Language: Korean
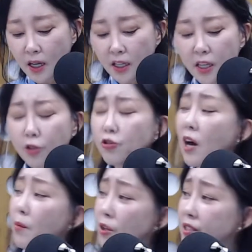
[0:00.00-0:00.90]
이유
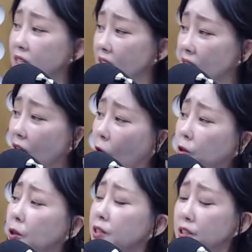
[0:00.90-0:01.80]
이유가 뭔지
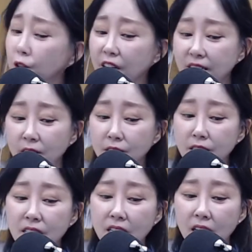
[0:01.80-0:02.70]
어떤 이슈가
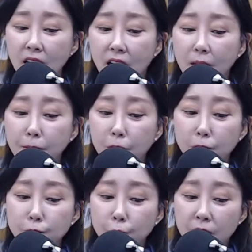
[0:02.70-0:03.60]
있었는지 음.
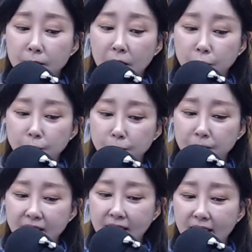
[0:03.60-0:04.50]
한번 네. 소개를 받고 싶습니다.